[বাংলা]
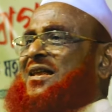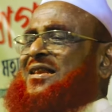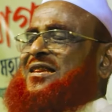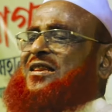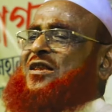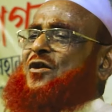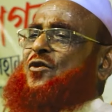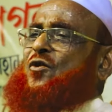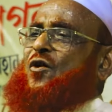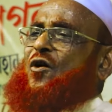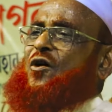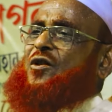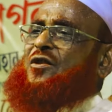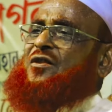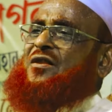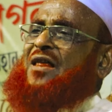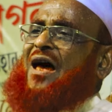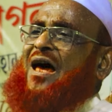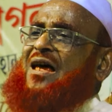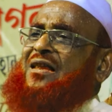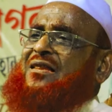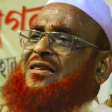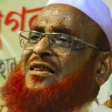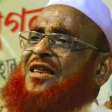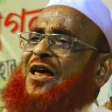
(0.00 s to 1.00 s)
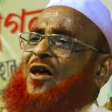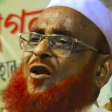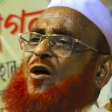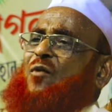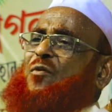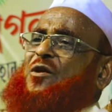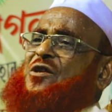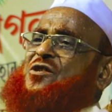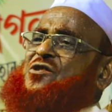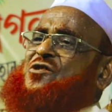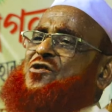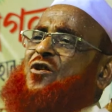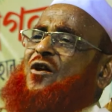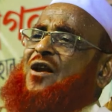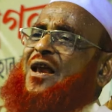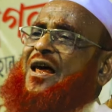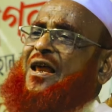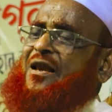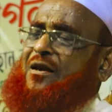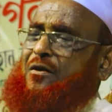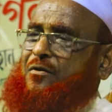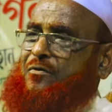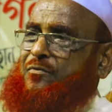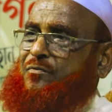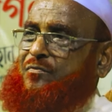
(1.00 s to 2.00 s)
দ্বিতীয় অধ্যায় তেরো
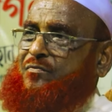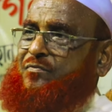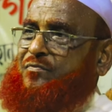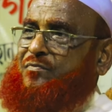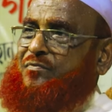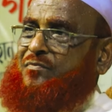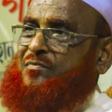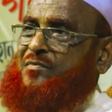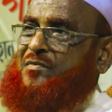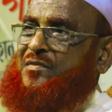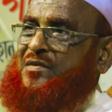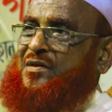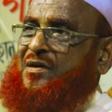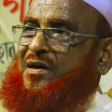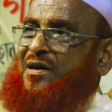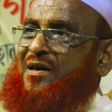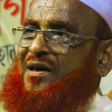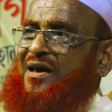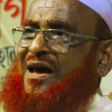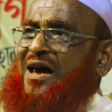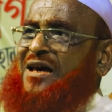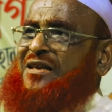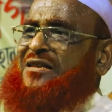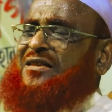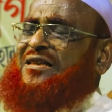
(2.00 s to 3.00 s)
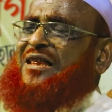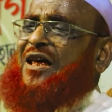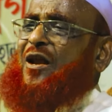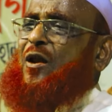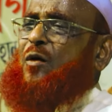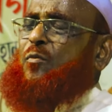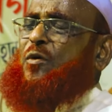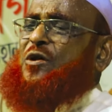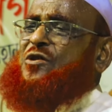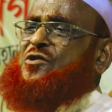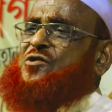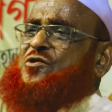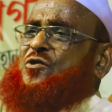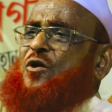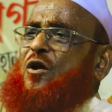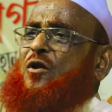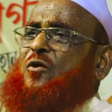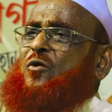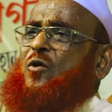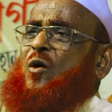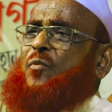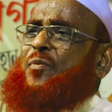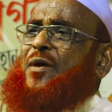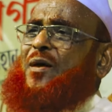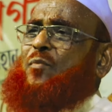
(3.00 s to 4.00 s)
বৎসরের এই তেরো
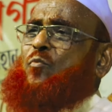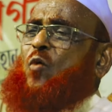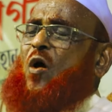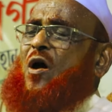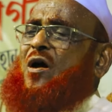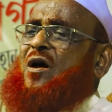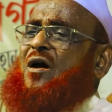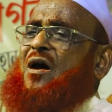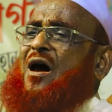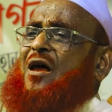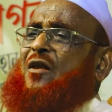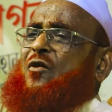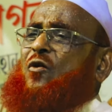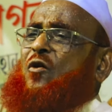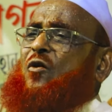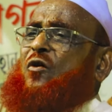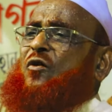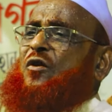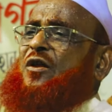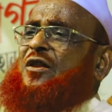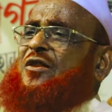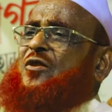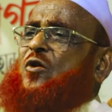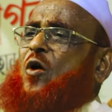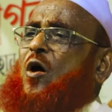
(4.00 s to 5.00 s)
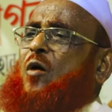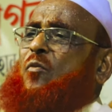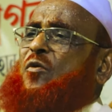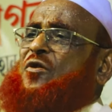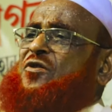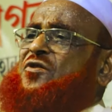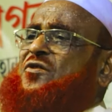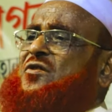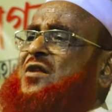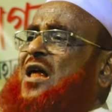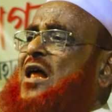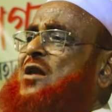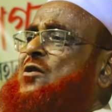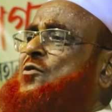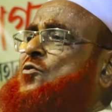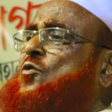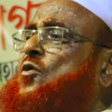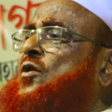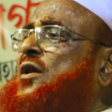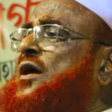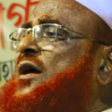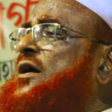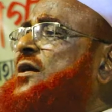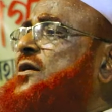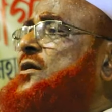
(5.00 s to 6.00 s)
বৎসর নবী মক্কা নগরীতে অবস্থান
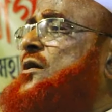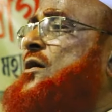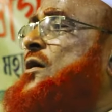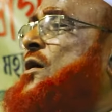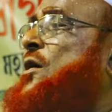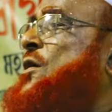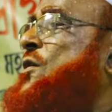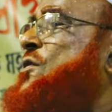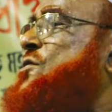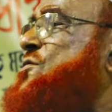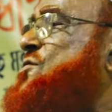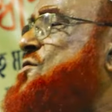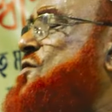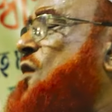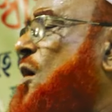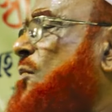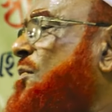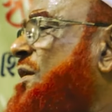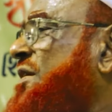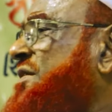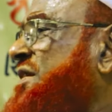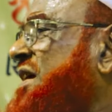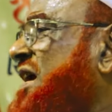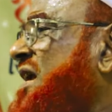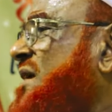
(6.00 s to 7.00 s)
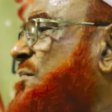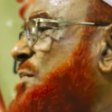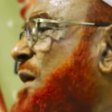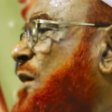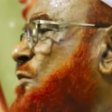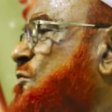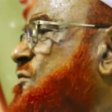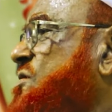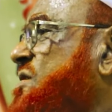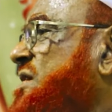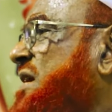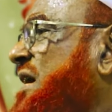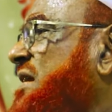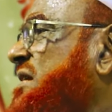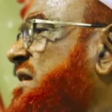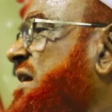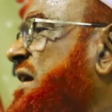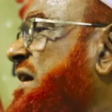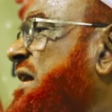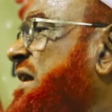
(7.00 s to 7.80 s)
করেই সমাজের মানুষকে